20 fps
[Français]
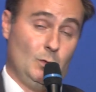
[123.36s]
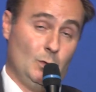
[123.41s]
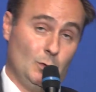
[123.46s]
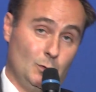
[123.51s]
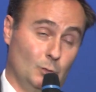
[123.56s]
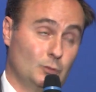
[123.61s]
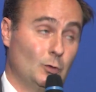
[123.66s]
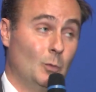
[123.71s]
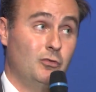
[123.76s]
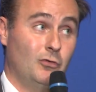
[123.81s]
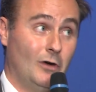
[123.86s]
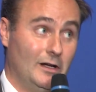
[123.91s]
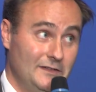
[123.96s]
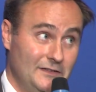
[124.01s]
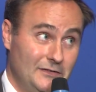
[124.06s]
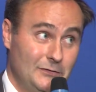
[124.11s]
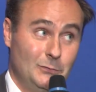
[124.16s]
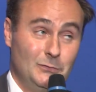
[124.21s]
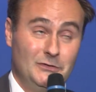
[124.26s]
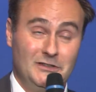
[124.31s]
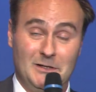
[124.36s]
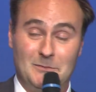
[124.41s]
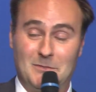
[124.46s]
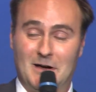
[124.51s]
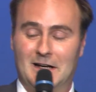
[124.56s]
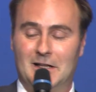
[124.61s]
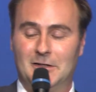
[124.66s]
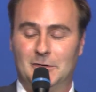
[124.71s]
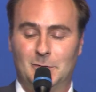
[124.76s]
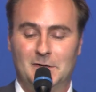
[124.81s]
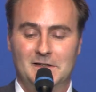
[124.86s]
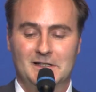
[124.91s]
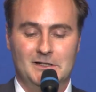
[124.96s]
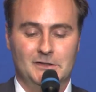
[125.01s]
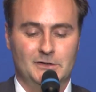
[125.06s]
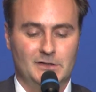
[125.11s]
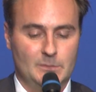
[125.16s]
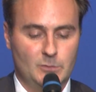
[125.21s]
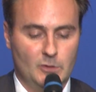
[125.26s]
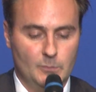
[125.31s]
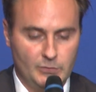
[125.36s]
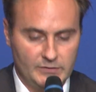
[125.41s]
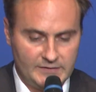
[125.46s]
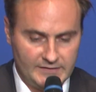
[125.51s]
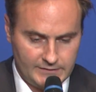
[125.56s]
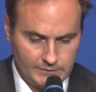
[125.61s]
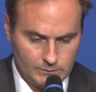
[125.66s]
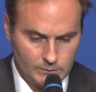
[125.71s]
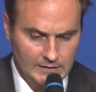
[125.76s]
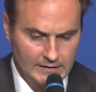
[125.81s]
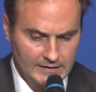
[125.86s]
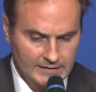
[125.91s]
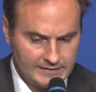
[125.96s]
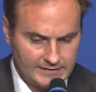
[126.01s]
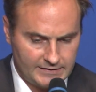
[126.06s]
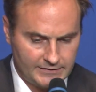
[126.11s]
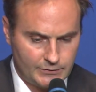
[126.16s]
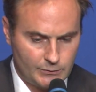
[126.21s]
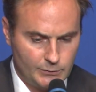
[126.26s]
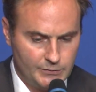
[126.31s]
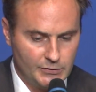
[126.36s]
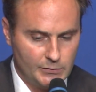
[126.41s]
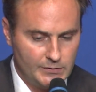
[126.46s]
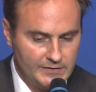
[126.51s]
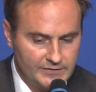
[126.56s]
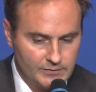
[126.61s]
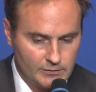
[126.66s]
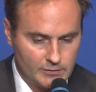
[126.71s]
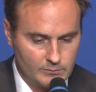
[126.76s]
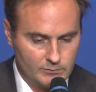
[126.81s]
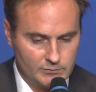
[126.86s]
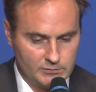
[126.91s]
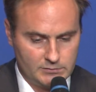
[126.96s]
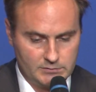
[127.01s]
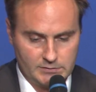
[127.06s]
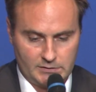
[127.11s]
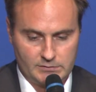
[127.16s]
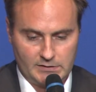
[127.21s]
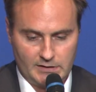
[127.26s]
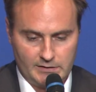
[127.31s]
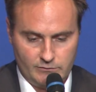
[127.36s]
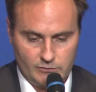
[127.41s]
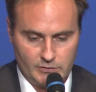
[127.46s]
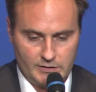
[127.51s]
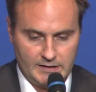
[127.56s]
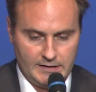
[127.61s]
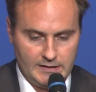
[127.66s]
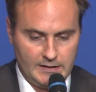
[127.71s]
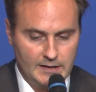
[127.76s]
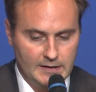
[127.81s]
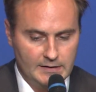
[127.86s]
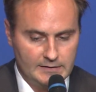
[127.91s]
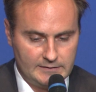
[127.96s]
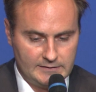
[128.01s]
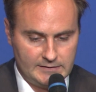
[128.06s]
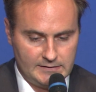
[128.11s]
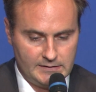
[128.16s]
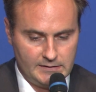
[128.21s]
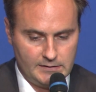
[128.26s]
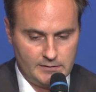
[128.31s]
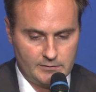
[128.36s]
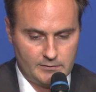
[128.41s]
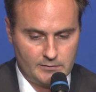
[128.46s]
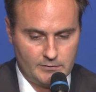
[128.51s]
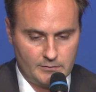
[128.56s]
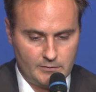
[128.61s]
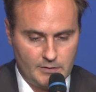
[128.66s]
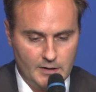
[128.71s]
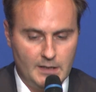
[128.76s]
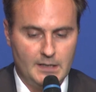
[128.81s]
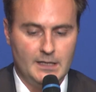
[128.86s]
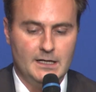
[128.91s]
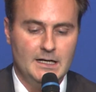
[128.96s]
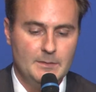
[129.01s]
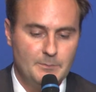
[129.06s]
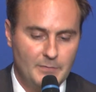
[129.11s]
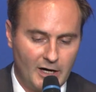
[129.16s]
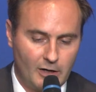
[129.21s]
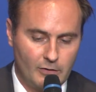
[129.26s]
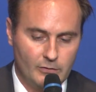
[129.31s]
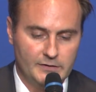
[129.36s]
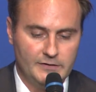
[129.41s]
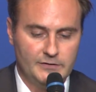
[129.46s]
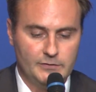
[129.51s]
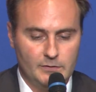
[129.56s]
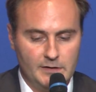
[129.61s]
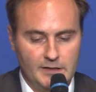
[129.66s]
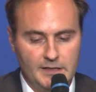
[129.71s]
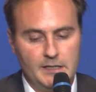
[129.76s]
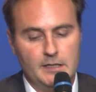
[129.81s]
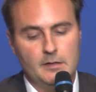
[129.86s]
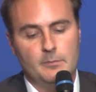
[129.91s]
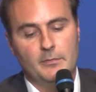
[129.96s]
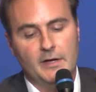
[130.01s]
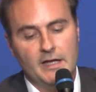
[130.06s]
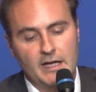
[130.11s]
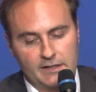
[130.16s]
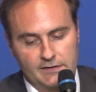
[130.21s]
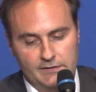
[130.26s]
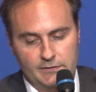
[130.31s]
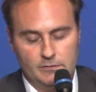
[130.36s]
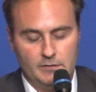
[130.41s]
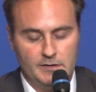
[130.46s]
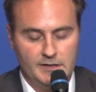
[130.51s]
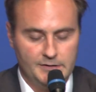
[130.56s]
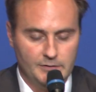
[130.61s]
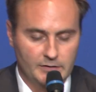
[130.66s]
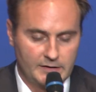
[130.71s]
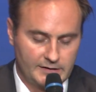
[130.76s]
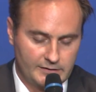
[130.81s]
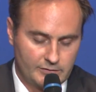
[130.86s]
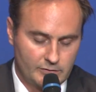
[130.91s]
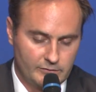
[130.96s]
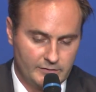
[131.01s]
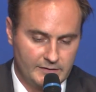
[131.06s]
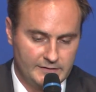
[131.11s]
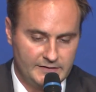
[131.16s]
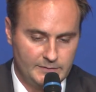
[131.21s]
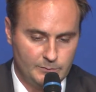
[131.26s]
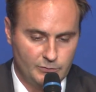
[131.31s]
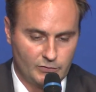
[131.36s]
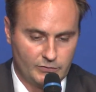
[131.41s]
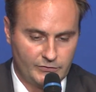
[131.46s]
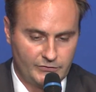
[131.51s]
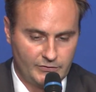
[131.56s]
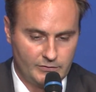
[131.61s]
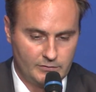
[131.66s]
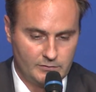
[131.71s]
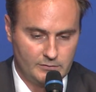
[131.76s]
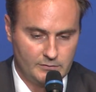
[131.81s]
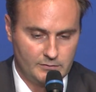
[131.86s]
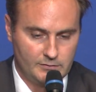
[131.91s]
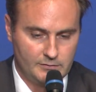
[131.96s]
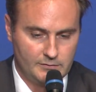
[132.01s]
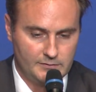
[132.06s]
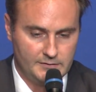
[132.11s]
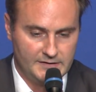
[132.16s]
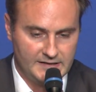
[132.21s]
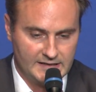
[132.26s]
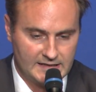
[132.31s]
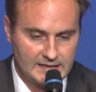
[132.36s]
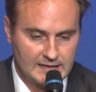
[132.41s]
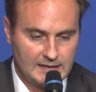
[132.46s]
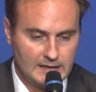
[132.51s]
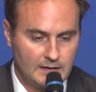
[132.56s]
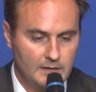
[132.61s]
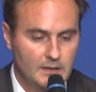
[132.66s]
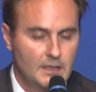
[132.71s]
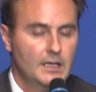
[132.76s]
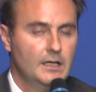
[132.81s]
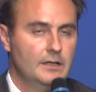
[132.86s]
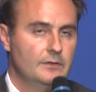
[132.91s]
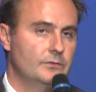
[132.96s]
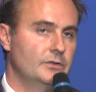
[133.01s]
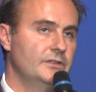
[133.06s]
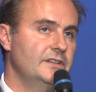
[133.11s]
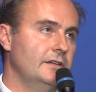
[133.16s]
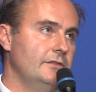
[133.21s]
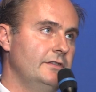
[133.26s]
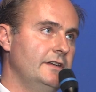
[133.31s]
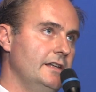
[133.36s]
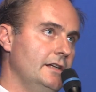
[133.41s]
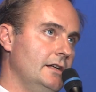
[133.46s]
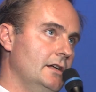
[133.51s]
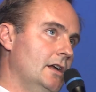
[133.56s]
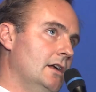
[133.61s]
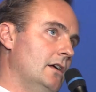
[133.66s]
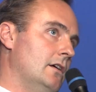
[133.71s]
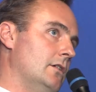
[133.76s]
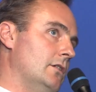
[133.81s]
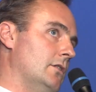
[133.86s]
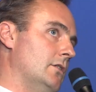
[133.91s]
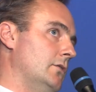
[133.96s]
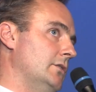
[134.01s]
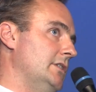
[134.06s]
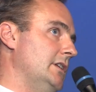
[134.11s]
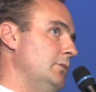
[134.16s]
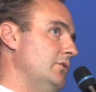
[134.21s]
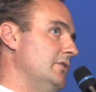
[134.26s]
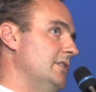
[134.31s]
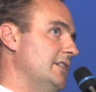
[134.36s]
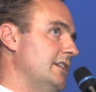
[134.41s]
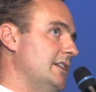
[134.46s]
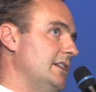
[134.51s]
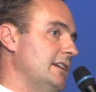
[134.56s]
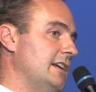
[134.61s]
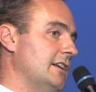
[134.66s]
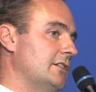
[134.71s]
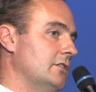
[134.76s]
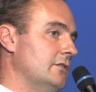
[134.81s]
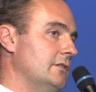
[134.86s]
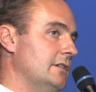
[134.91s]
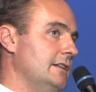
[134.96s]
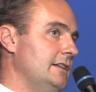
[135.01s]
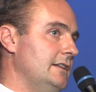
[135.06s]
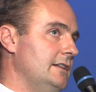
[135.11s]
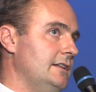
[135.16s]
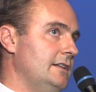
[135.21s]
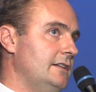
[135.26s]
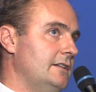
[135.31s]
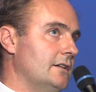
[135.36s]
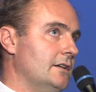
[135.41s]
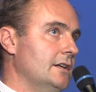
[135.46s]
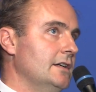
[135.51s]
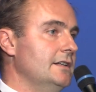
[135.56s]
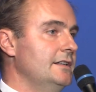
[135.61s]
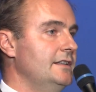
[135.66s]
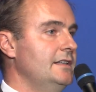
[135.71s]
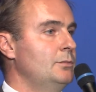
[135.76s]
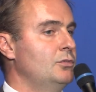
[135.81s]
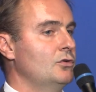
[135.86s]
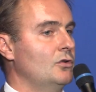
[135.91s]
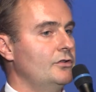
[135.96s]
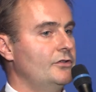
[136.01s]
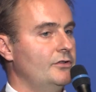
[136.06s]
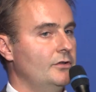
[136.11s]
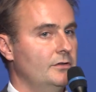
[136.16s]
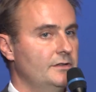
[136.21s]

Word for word: dont on pourra discuter par la suite d'ailleurs dans les propositions, qui est celui de l'isolement qu'on a évoqué. C'est euh, les parents isolés, mères isolées dans 90% euh, des cas. Vous aviez au début des années 90, 10%